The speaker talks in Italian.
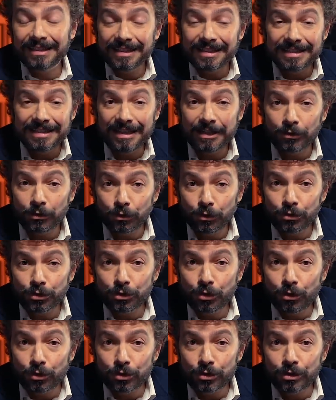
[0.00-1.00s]
del secolo
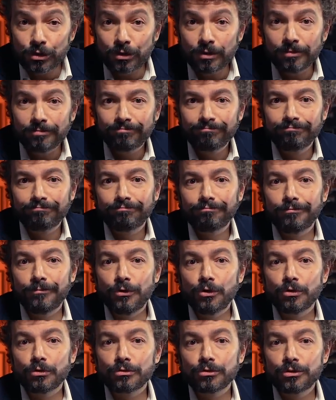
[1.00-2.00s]
scorso
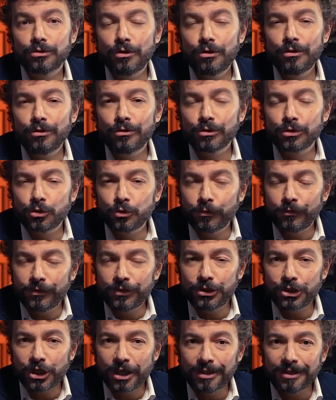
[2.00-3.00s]
non sono
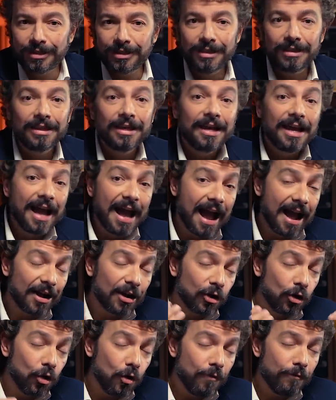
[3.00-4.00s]
sufficienti a
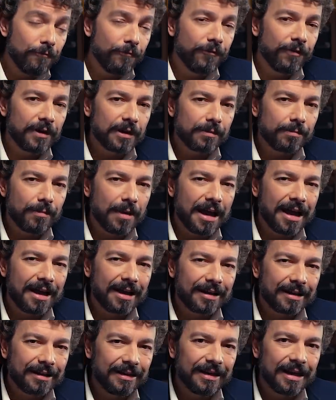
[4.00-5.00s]

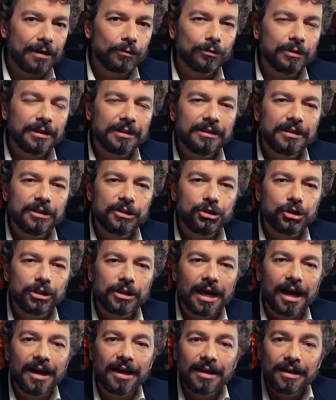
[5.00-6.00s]
confermare
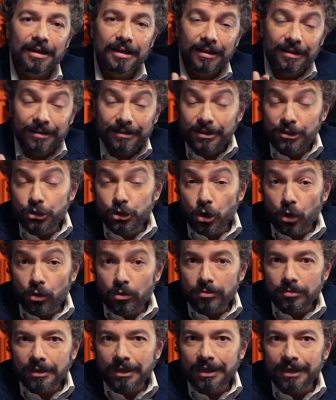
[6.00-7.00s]
l'autenticità di ciò
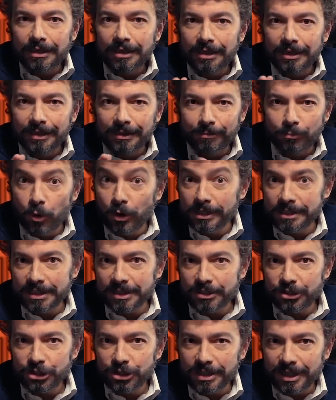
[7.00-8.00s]
che eh, può
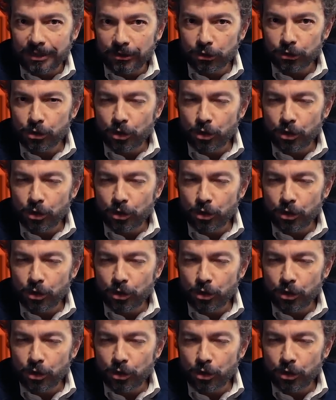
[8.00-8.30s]
esserci scritto